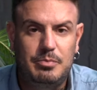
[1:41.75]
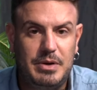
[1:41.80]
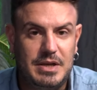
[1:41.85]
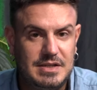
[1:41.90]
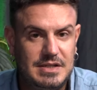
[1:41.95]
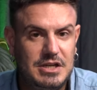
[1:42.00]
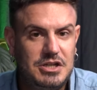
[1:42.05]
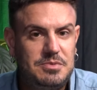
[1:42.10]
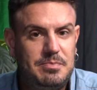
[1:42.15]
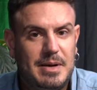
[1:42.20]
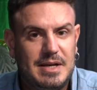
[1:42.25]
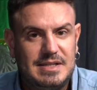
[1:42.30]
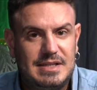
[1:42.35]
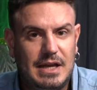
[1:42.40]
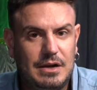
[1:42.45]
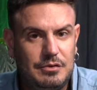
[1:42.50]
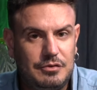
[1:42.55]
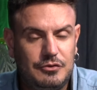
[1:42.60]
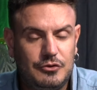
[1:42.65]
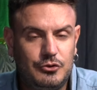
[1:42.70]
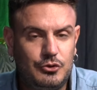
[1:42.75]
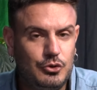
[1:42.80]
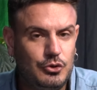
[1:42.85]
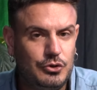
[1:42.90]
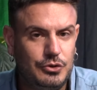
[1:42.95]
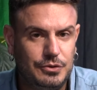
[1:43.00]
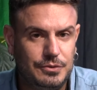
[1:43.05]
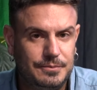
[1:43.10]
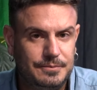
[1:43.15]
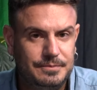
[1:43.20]
Presente, passado,
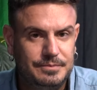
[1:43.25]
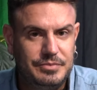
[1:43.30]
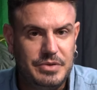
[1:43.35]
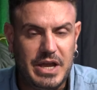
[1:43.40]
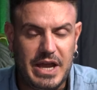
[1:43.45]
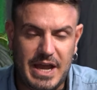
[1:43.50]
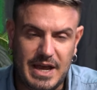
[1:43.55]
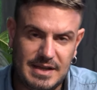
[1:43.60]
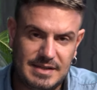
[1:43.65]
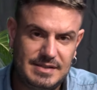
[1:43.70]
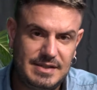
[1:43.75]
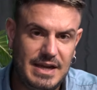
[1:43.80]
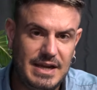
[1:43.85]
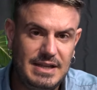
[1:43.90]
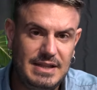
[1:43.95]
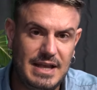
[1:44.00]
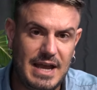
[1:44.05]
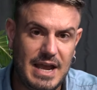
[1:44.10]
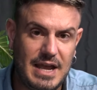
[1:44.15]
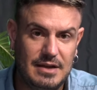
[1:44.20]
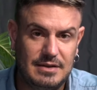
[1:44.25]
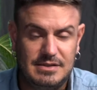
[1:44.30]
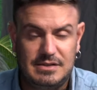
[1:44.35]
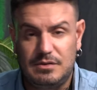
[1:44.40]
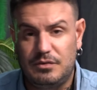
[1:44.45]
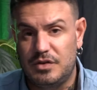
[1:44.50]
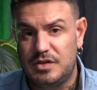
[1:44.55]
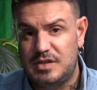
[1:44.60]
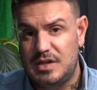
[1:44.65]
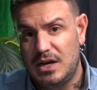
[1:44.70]
futuro? Essa é a ideia. Se
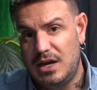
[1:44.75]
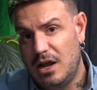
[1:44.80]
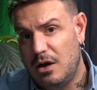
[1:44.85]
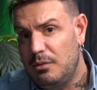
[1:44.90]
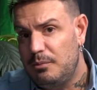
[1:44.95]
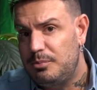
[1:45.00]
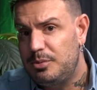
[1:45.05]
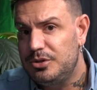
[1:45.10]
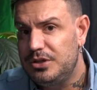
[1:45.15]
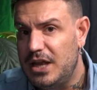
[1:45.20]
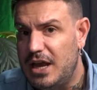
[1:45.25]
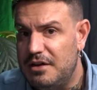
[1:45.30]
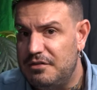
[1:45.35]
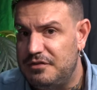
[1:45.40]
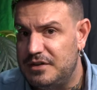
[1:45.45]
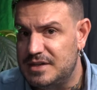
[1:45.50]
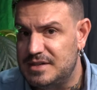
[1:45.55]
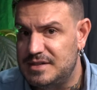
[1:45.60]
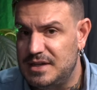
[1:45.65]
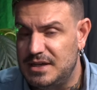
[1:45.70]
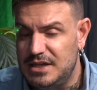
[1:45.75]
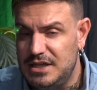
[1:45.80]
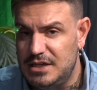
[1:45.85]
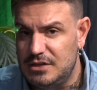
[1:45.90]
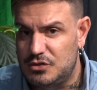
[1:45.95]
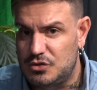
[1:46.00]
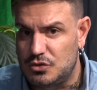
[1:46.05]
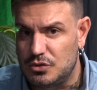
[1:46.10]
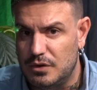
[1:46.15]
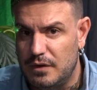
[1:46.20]
você não puder fazer
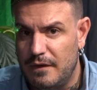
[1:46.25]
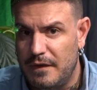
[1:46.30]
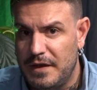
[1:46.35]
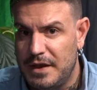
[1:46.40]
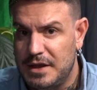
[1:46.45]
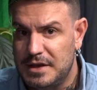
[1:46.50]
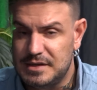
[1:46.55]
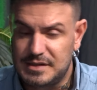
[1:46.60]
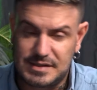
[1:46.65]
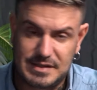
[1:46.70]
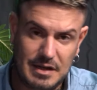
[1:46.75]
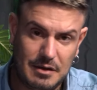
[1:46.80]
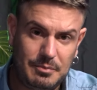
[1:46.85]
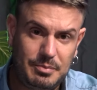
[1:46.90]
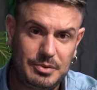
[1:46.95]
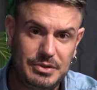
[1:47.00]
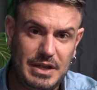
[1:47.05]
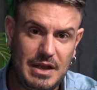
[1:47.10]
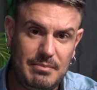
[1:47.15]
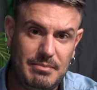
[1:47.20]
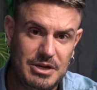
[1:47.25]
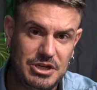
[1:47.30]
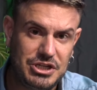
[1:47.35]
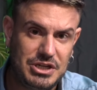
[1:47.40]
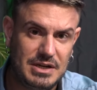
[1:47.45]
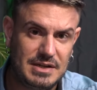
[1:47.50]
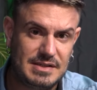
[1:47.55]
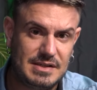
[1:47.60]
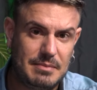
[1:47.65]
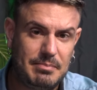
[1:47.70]
isso, se não puder
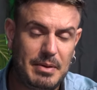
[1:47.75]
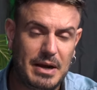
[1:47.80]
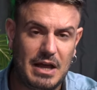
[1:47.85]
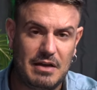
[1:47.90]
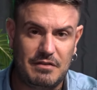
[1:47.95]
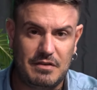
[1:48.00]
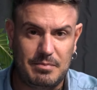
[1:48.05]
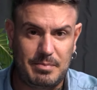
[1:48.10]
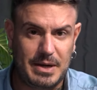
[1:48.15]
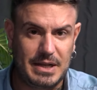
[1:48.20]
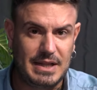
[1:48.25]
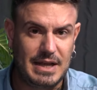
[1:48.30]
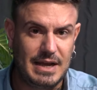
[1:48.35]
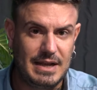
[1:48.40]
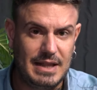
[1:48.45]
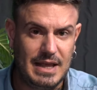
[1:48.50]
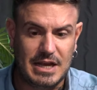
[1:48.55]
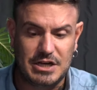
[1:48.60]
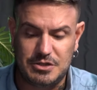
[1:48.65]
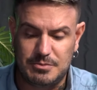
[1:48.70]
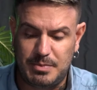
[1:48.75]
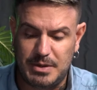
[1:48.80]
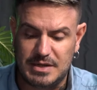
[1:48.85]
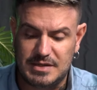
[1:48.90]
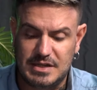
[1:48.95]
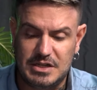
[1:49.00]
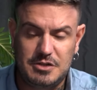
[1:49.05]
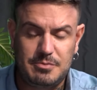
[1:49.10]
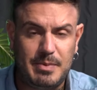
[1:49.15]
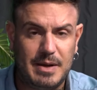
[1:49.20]
mexer nessa palavra para dar a ideia de
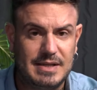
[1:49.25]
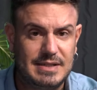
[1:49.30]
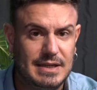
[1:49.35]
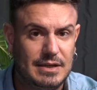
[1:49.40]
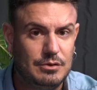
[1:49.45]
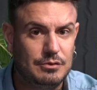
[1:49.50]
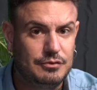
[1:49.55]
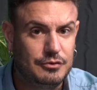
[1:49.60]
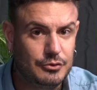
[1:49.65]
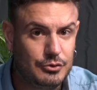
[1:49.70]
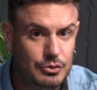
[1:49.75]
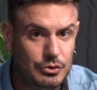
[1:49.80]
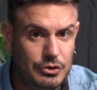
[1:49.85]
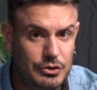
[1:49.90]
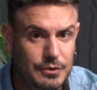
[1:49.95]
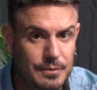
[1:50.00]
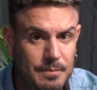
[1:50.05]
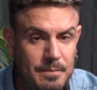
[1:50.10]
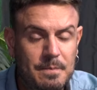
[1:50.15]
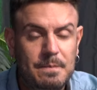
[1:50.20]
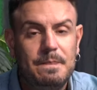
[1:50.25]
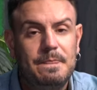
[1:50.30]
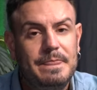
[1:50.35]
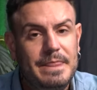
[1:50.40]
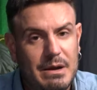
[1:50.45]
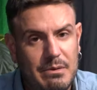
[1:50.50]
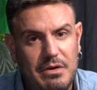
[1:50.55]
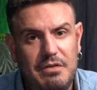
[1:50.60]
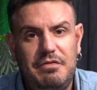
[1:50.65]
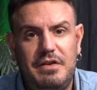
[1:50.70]
presente, passado, futuro,
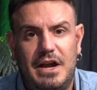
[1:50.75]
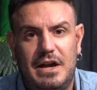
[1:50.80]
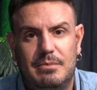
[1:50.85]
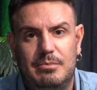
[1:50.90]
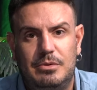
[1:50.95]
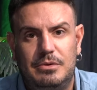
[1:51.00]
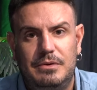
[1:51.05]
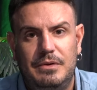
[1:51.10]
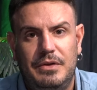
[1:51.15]
não é verbo.